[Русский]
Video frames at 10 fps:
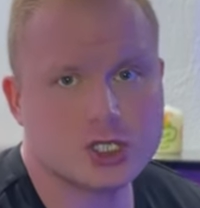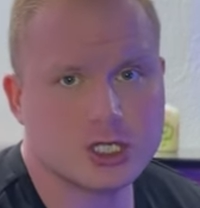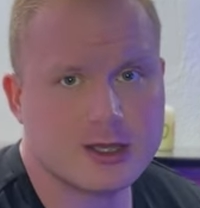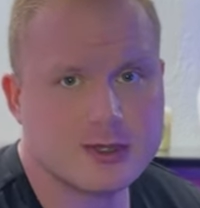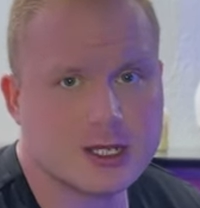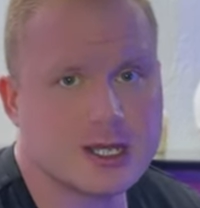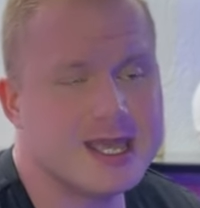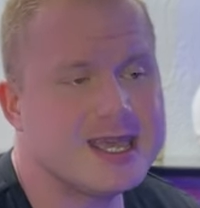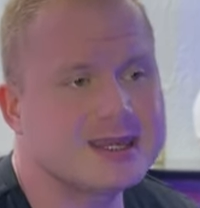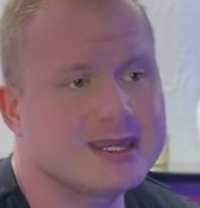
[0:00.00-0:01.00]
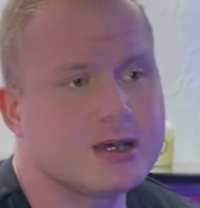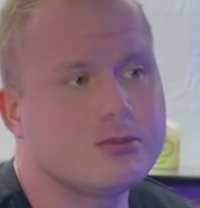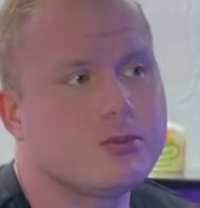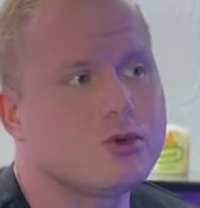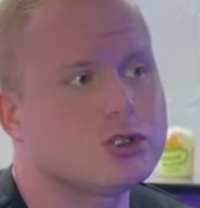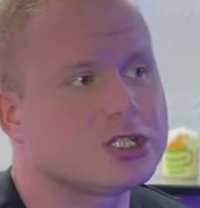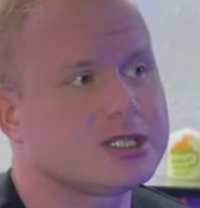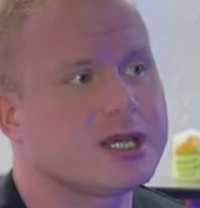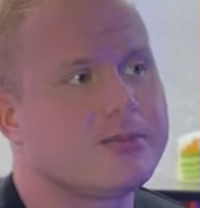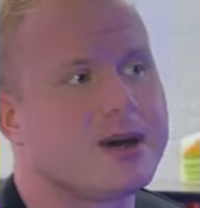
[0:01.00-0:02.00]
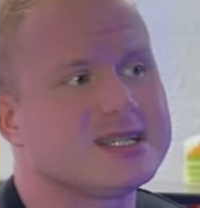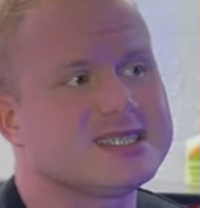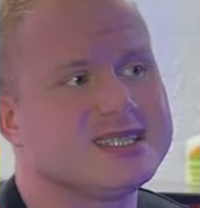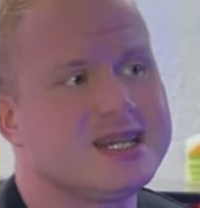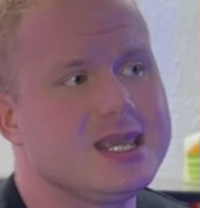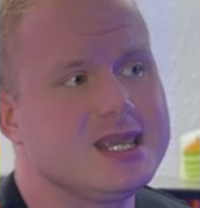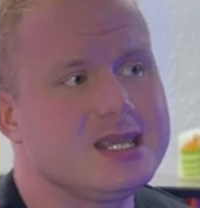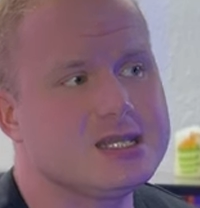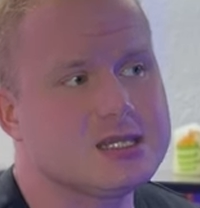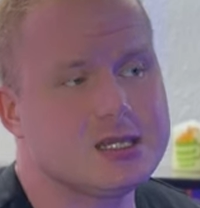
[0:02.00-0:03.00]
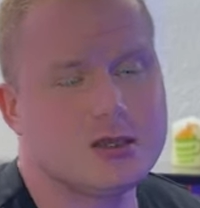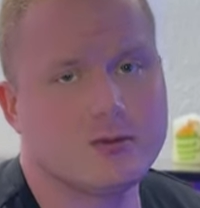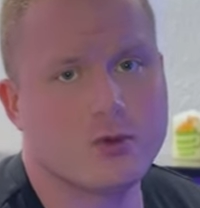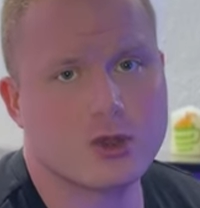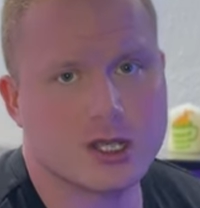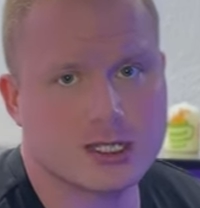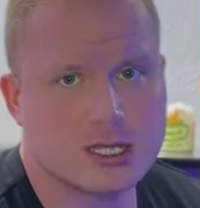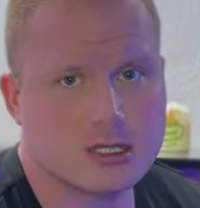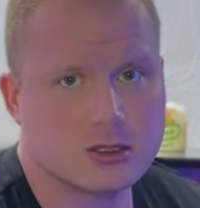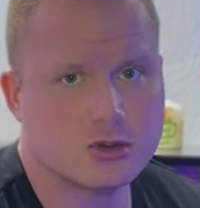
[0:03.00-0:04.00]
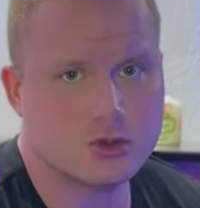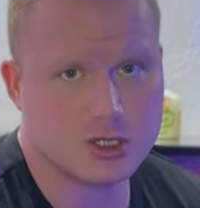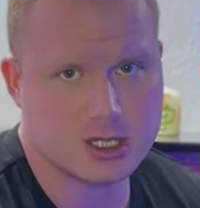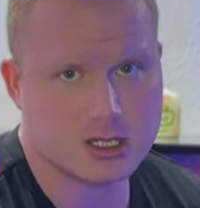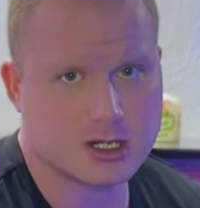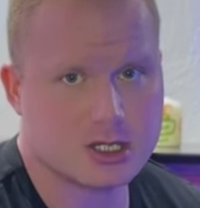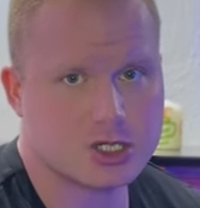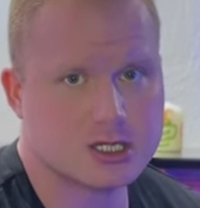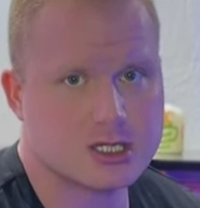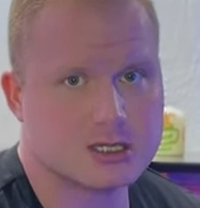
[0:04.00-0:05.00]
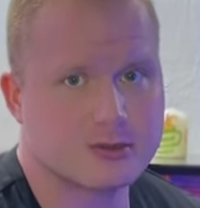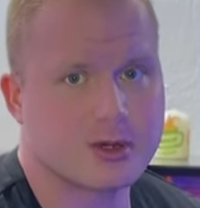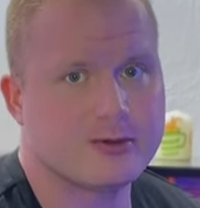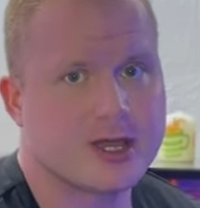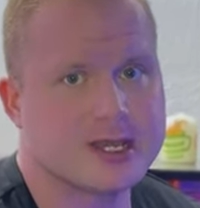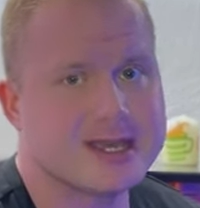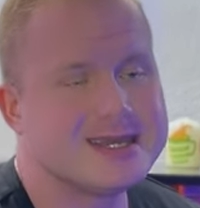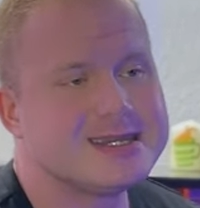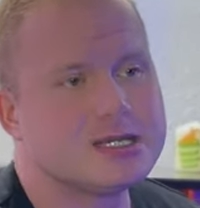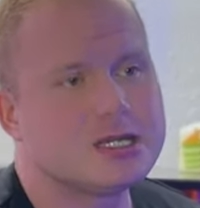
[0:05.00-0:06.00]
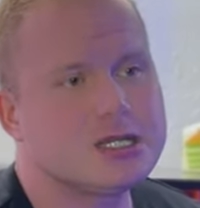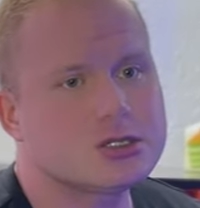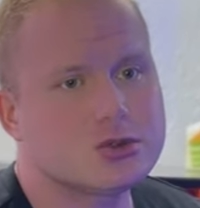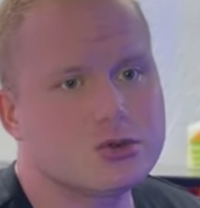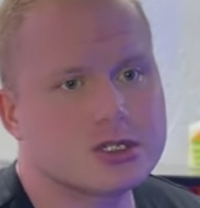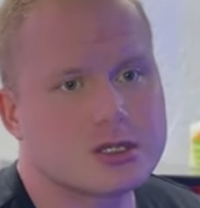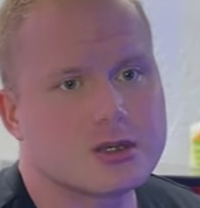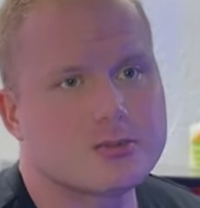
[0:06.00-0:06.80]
человека это может обострить его какие-то другие хронические заболевания. Ресурс